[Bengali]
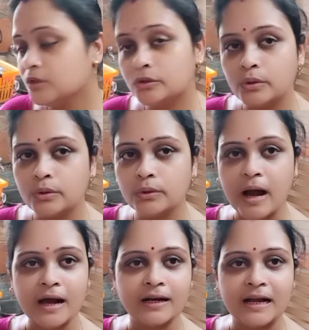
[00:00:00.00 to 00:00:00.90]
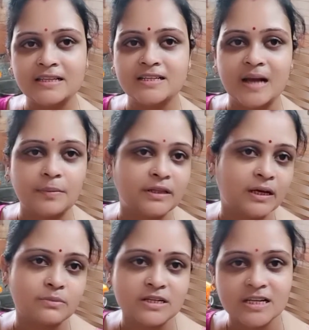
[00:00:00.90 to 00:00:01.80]
তো আর আজকে সামনে
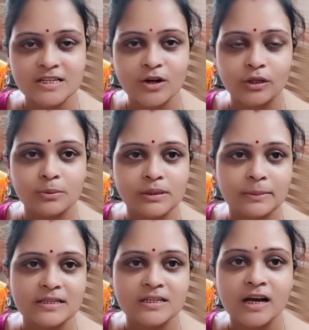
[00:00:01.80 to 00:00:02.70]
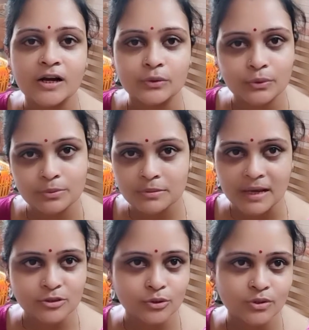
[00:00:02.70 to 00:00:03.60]
থেকে বেশি এসে কথা বলতে পারছি না কারণ খুবই
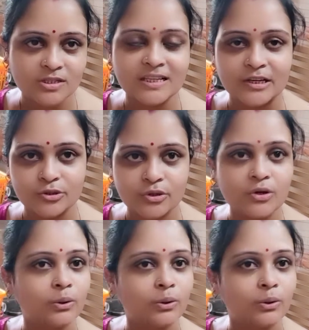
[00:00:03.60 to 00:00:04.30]
ব্যস্ত রয়েছি দেখছোই ও